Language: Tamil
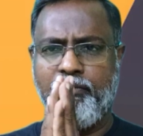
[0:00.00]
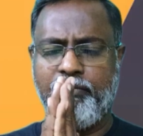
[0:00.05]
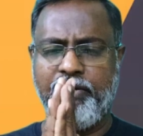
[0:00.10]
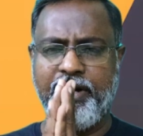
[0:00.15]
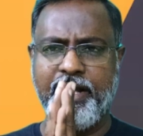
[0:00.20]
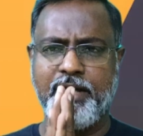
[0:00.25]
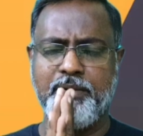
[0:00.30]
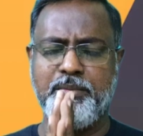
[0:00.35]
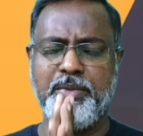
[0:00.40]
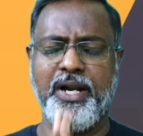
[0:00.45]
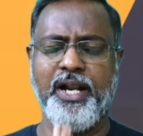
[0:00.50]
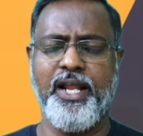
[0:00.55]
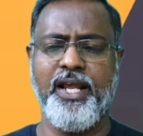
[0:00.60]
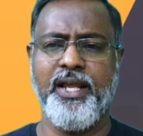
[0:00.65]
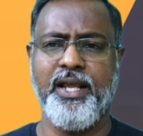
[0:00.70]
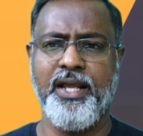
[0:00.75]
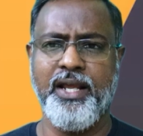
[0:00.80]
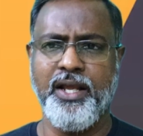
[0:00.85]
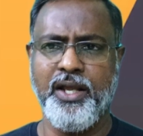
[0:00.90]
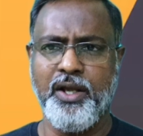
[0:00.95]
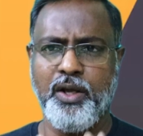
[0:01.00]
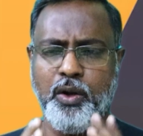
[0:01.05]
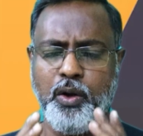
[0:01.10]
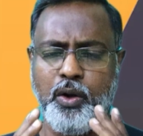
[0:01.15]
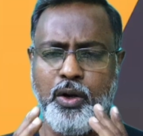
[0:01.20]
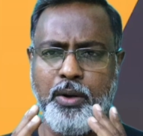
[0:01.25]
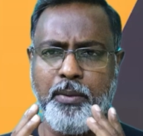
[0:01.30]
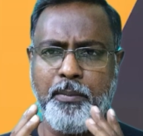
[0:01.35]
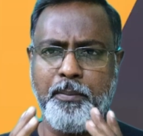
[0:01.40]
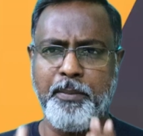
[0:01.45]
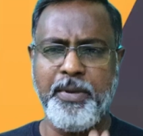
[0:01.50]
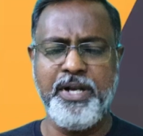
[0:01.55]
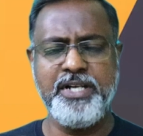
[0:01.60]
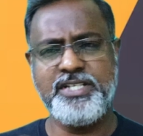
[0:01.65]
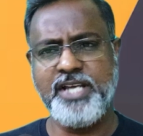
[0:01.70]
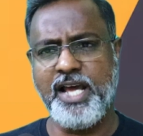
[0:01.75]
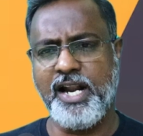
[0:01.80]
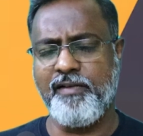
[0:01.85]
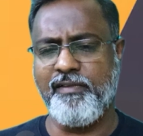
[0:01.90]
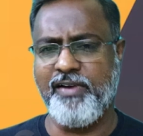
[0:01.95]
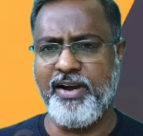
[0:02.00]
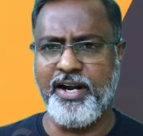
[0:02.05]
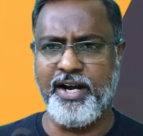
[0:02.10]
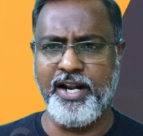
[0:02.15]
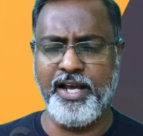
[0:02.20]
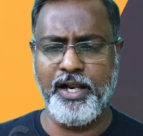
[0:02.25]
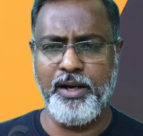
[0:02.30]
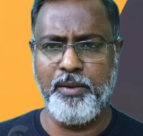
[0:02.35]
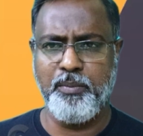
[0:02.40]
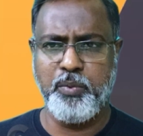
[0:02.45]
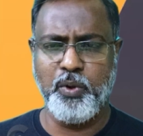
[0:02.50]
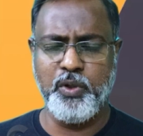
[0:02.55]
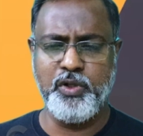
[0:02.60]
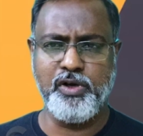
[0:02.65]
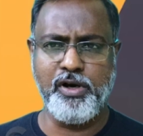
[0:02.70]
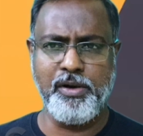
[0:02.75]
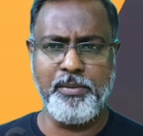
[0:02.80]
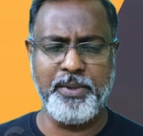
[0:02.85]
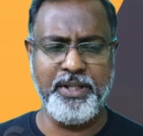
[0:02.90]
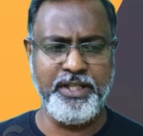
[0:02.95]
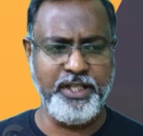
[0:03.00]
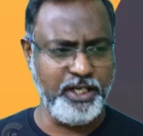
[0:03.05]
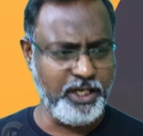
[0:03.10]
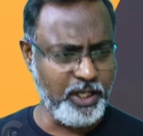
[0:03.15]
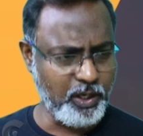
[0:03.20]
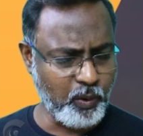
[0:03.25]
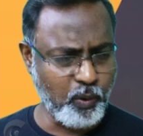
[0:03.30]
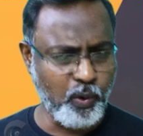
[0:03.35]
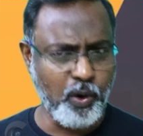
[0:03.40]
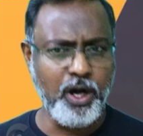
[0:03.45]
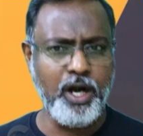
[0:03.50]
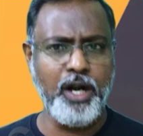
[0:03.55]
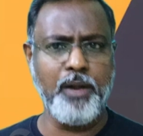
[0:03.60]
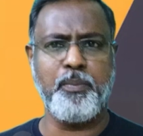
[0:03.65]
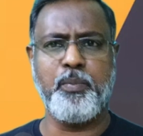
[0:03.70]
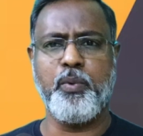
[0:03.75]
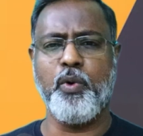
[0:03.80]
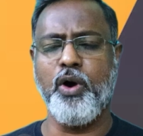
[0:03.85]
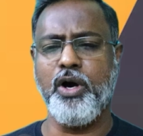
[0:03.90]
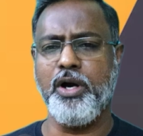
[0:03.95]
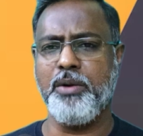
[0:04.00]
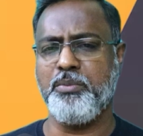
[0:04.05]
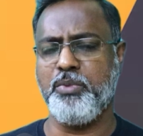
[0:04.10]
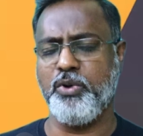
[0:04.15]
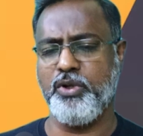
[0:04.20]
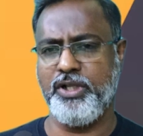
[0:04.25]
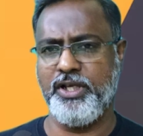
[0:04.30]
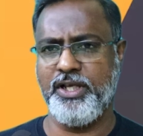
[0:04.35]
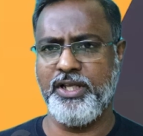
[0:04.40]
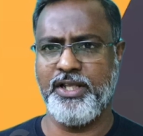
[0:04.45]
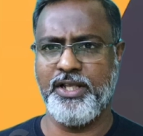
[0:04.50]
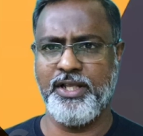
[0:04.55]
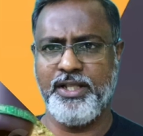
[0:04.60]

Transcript: வணக்கம் மக்களே மின்சார வாகனங்கள் பொதுவாக பார்த்தீங்கன்னா ரோட்டில் போகும்போது